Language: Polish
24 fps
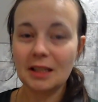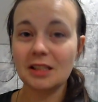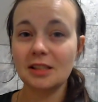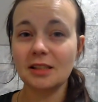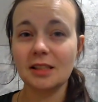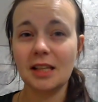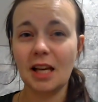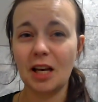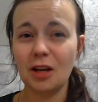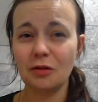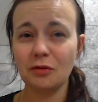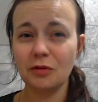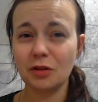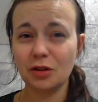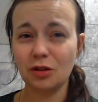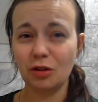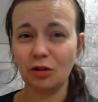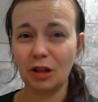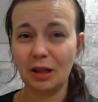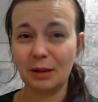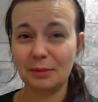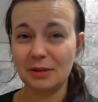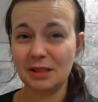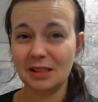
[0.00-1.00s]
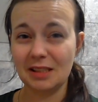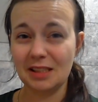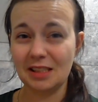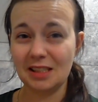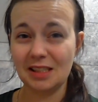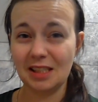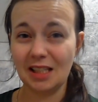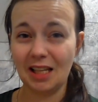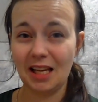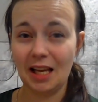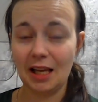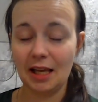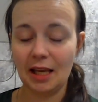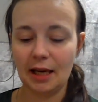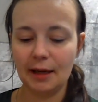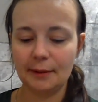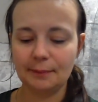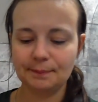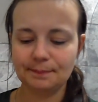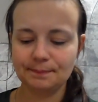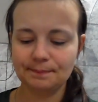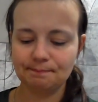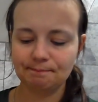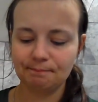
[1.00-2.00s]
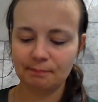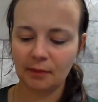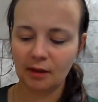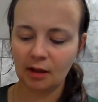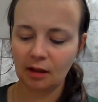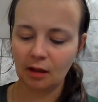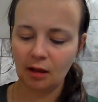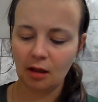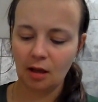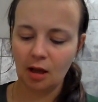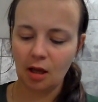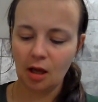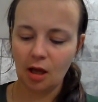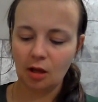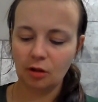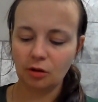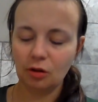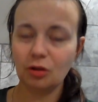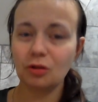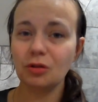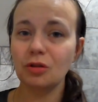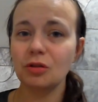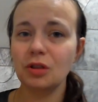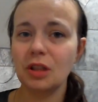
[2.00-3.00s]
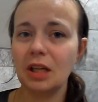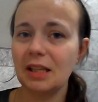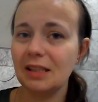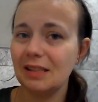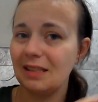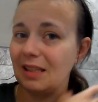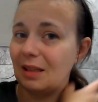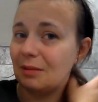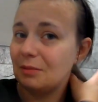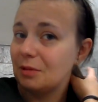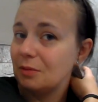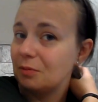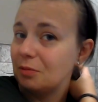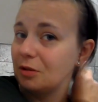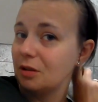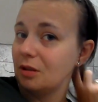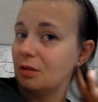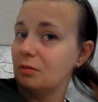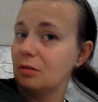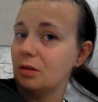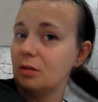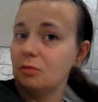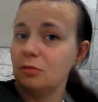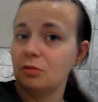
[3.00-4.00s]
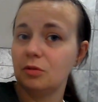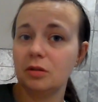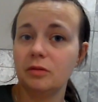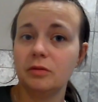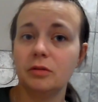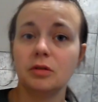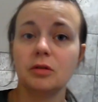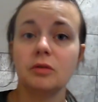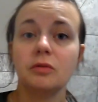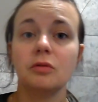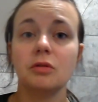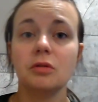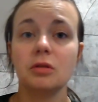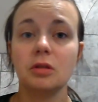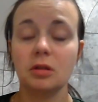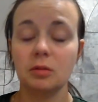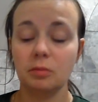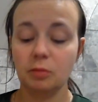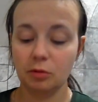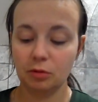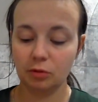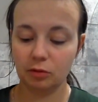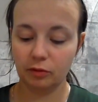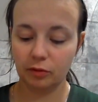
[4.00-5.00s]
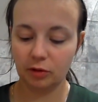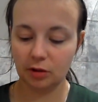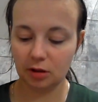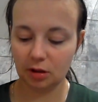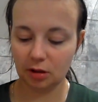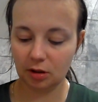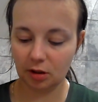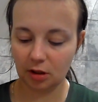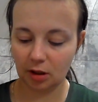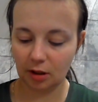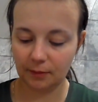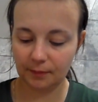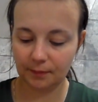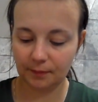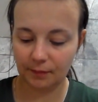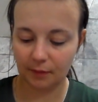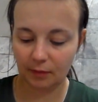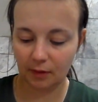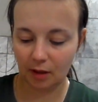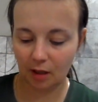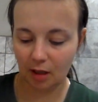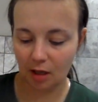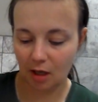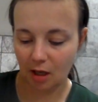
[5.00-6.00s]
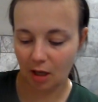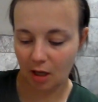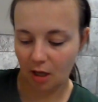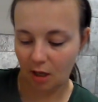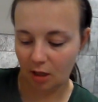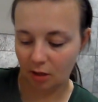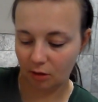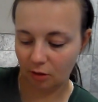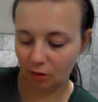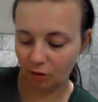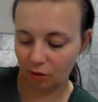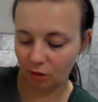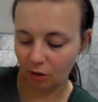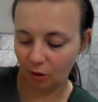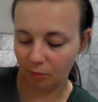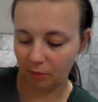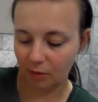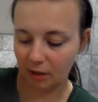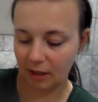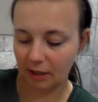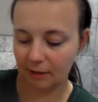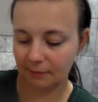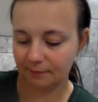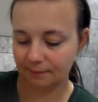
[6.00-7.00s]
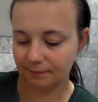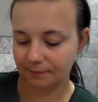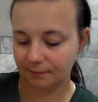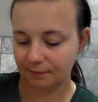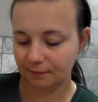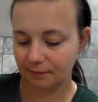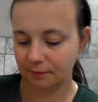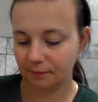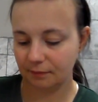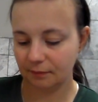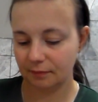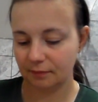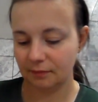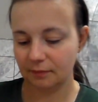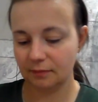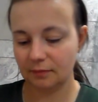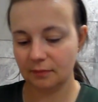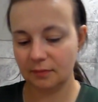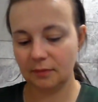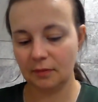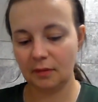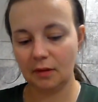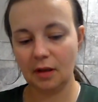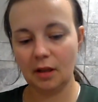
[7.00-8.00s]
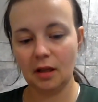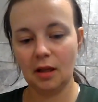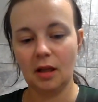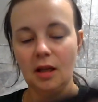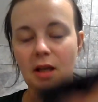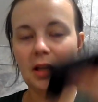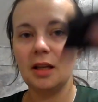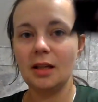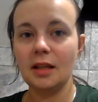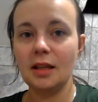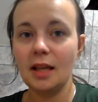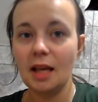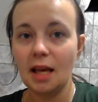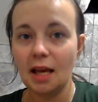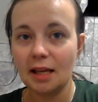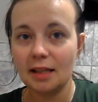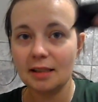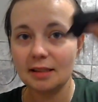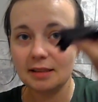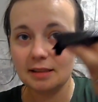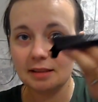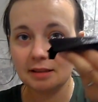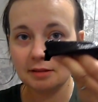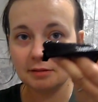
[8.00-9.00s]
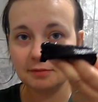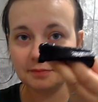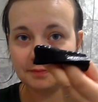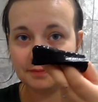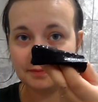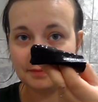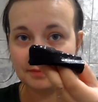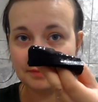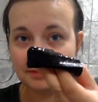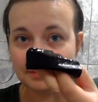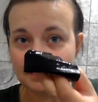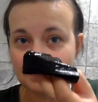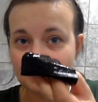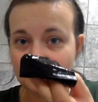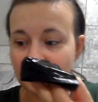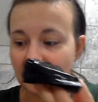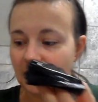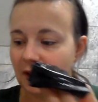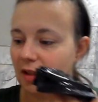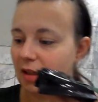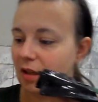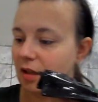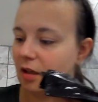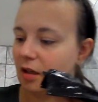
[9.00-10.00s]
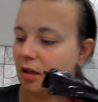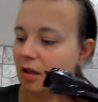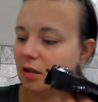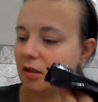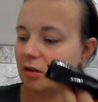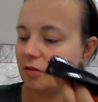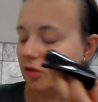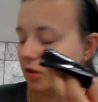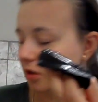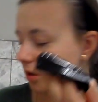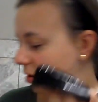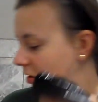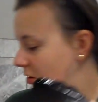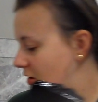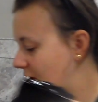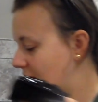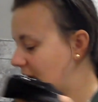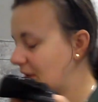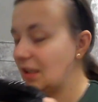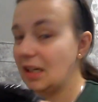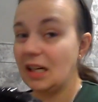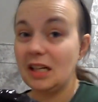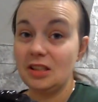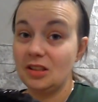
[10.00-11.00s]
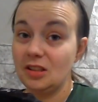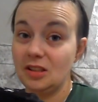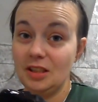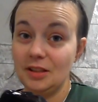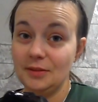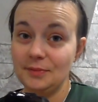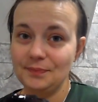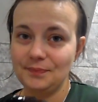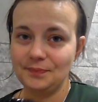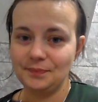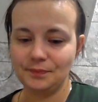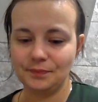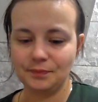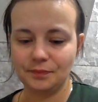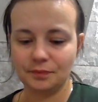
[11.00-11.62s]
jeśli ja ją wyciągam i z niej się leję, to to nie jest dla mnie przyjemne. Muszę wziąć włosy, bo już widzę, że... No dobra. Jest. Świeci się strasznie.